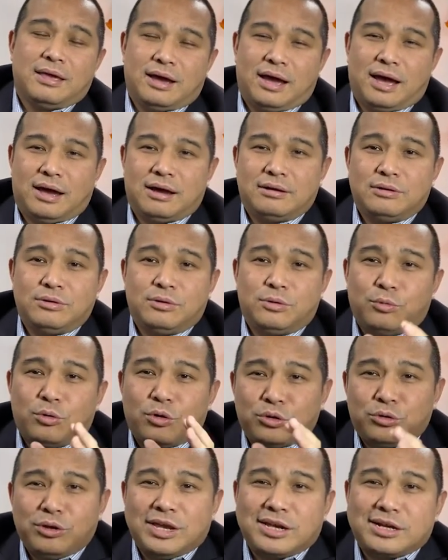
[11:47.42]
啊，
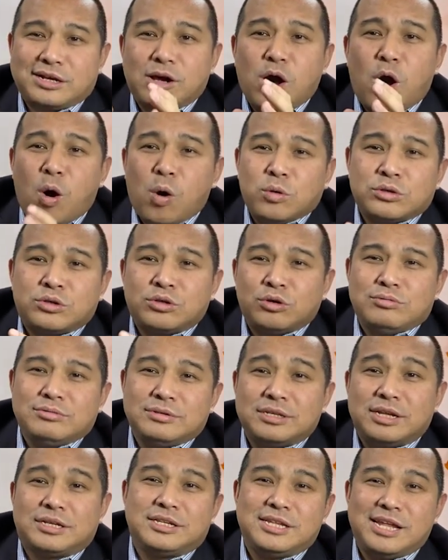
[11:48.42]
我对高
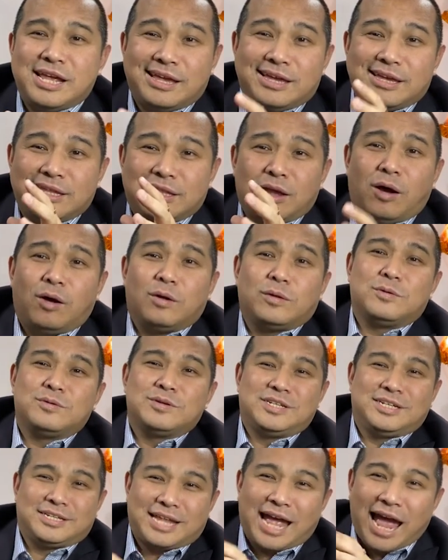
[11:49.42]
中的那一套
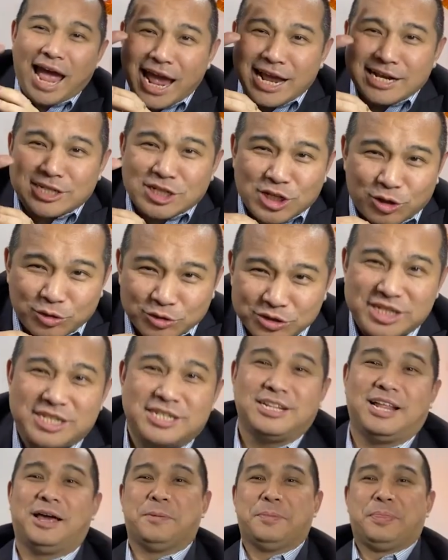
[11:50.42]
东西太熟
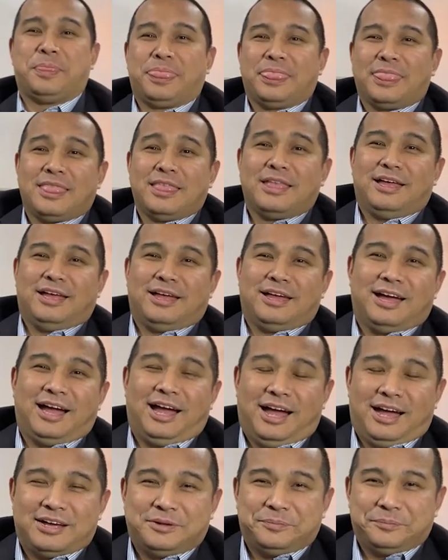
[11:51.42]
悉了，
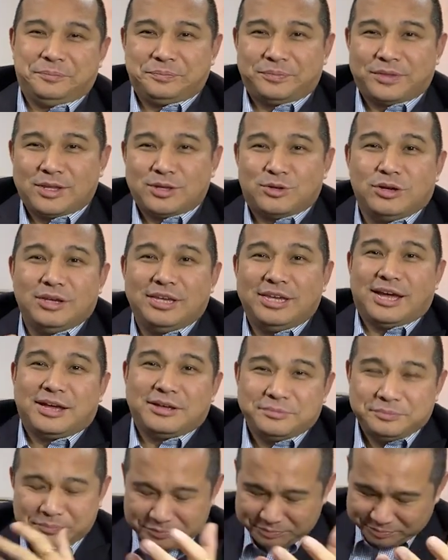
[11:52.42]
啊，所以啊，
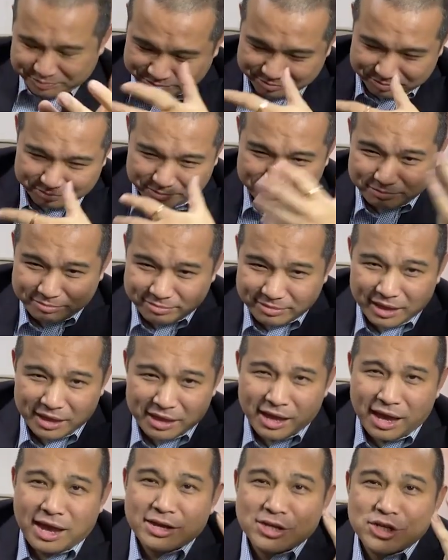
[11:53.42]

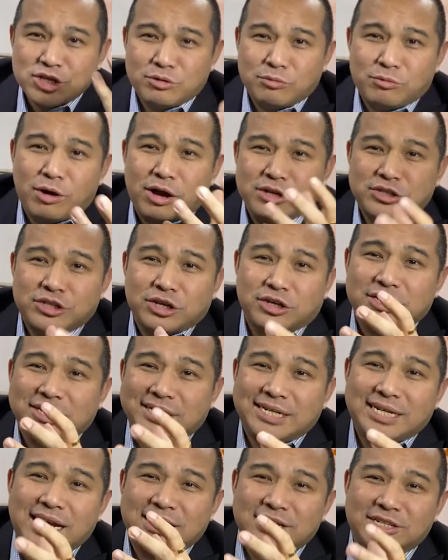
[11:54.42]
啊，往叫
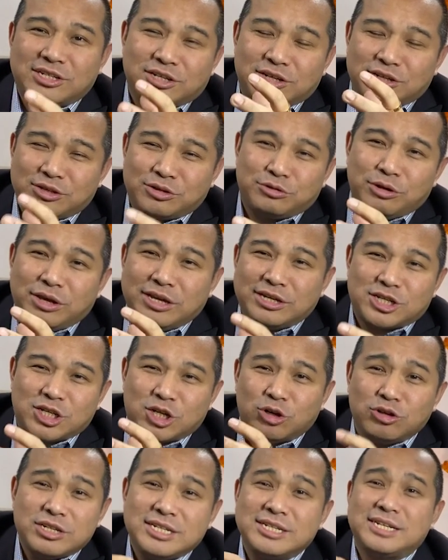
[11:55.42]
现叫对
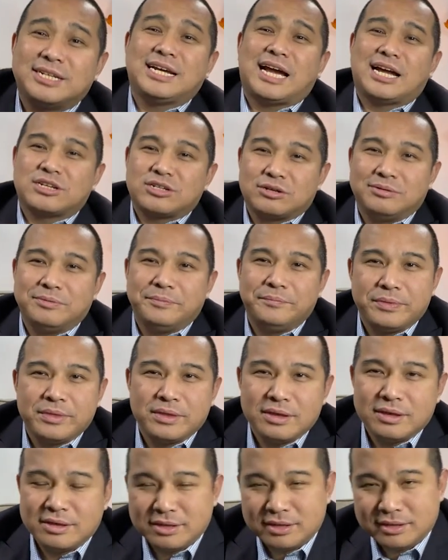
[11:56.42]
熟悉的下手，
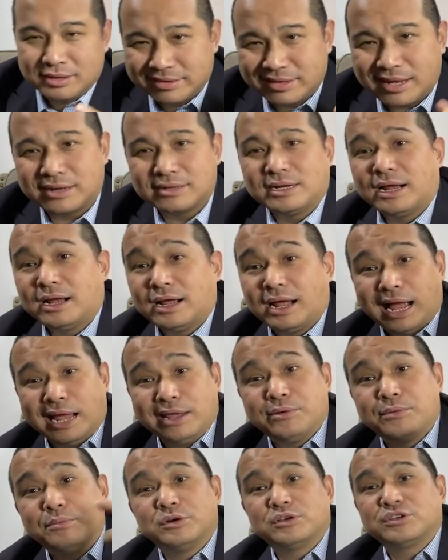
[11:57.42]
当然
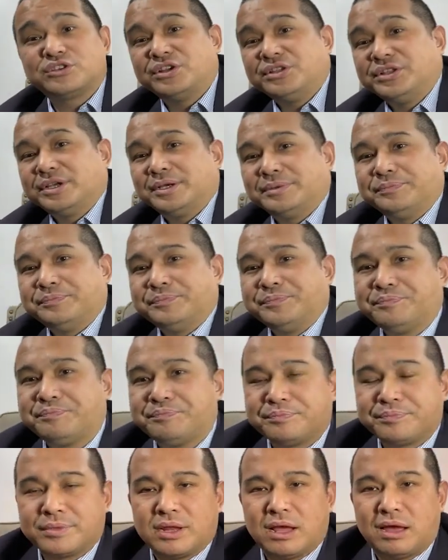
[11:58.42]
还有陌生的，
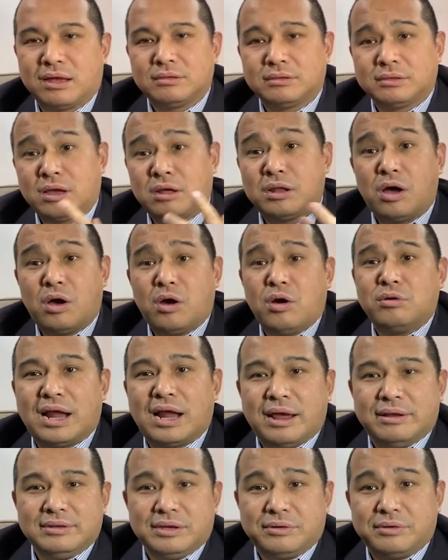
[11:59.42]
啊，到了
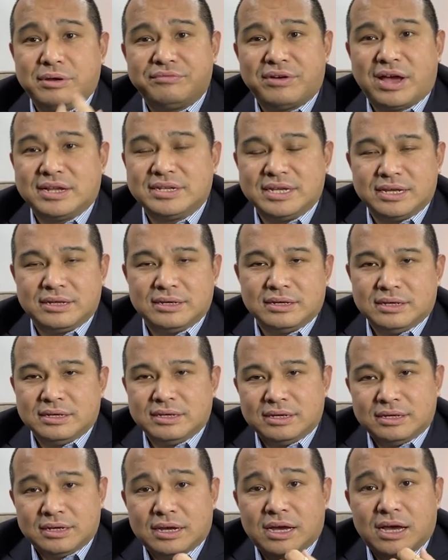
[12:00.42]
来你会发现，
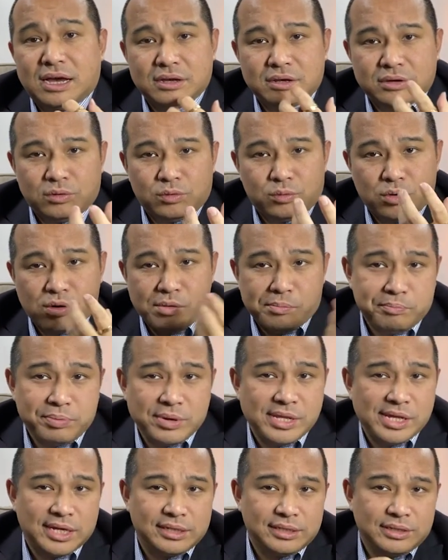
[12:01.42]
啊，我
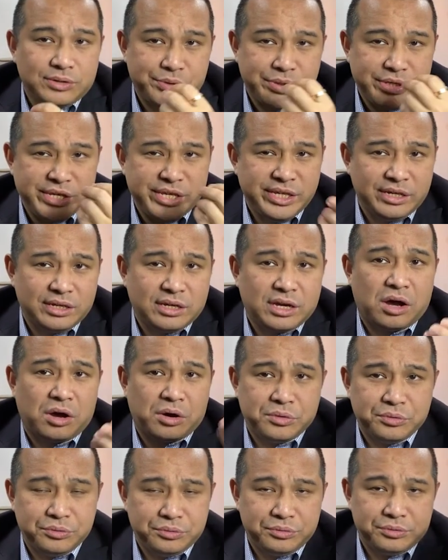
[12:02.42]
不能依
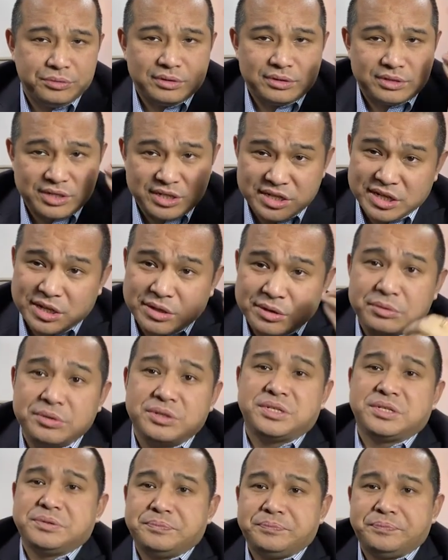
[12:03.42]
靠于这些东
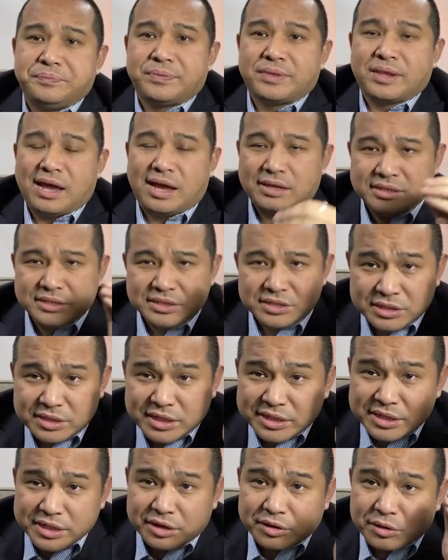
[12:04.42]
西，啊，
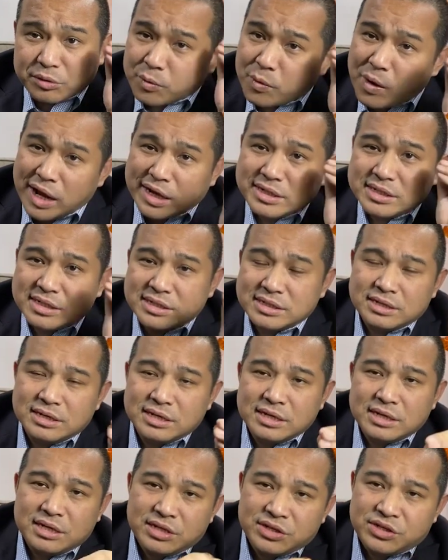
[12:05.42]
这叫关系，
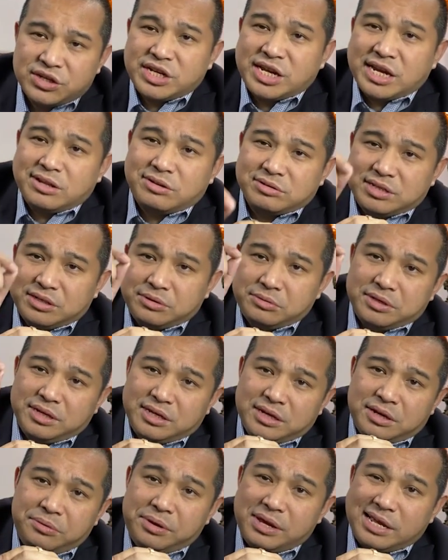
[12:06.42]
这些东西用
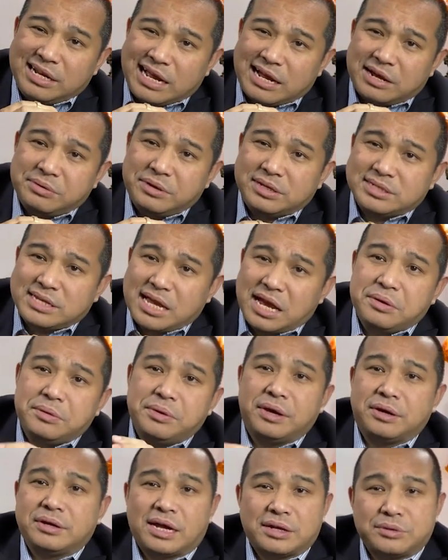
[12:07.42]
一个月、两个月、三个
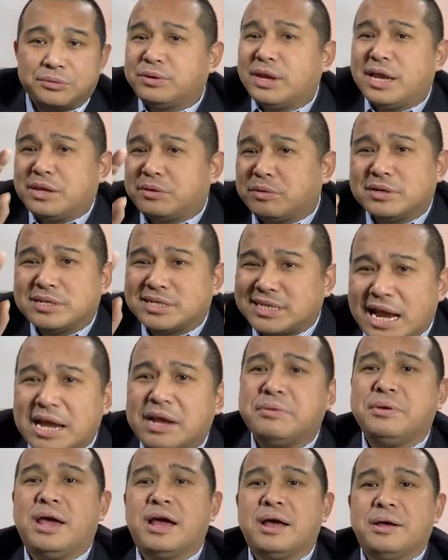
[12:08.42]
月，啊，最多三
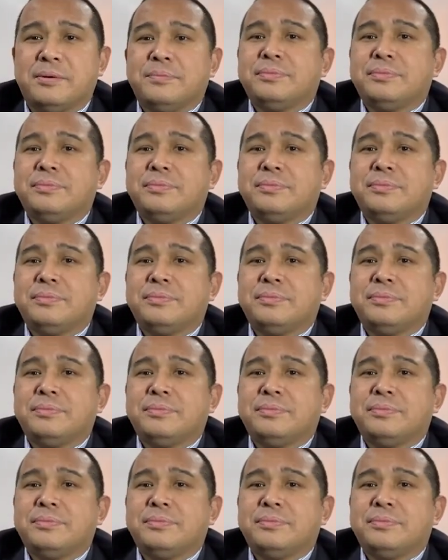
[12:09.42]
个月，